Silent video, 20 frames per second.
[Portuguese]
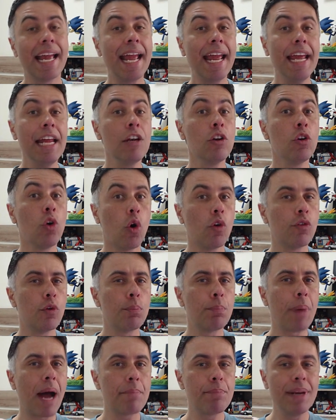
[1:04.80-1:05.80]
em
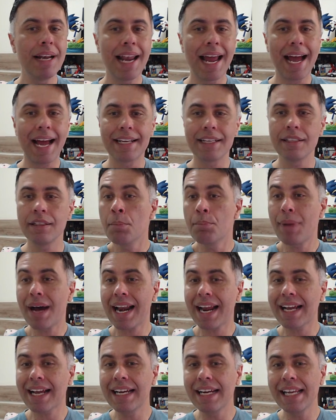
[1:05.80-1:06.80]
novo pipeline
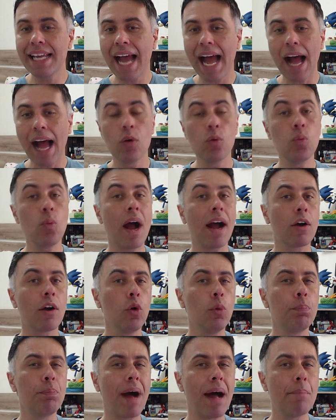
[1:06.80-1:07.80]
para criar um
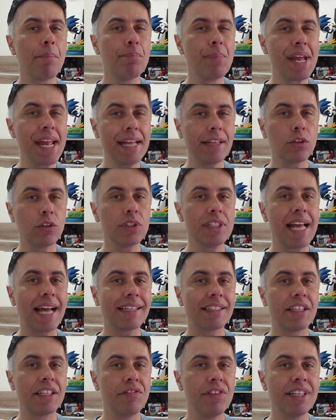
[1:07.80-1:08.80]
agrupamento de
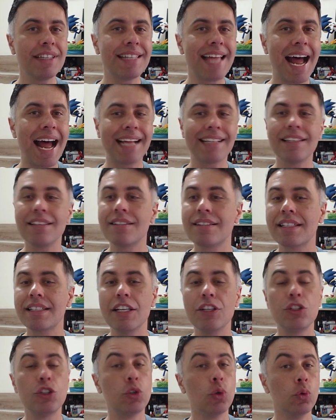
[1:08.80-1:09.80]
atividades
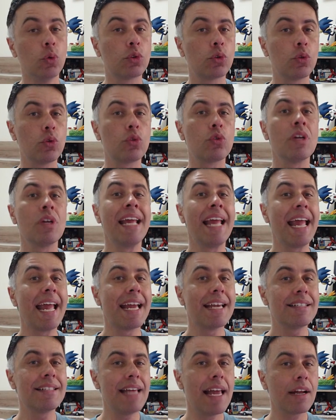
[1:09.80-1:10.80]
que juntos
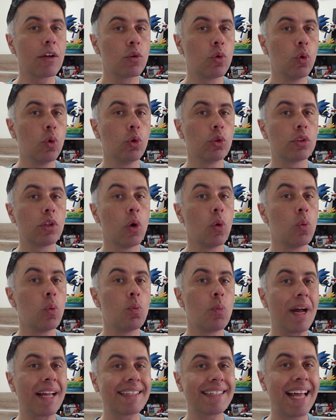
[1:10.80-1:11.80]
executam
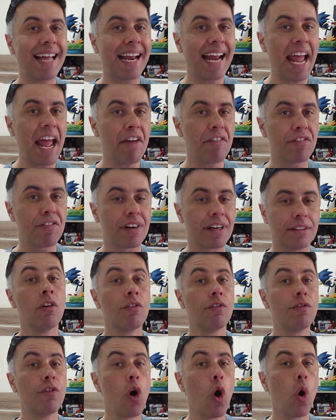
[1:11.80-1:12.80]
uma tarefa.
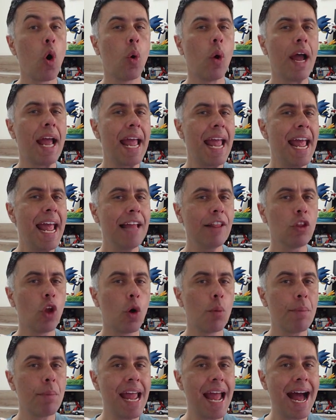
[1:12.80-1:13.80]
Vou
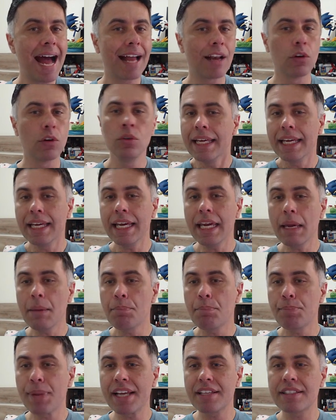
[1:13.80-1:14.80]
renomeá-lo e
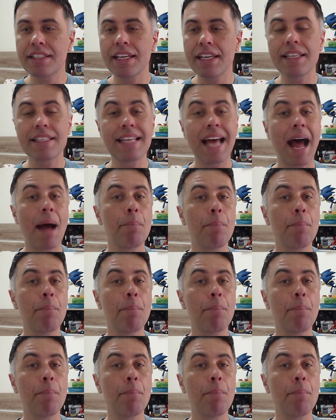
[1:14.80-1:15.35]
pesquisar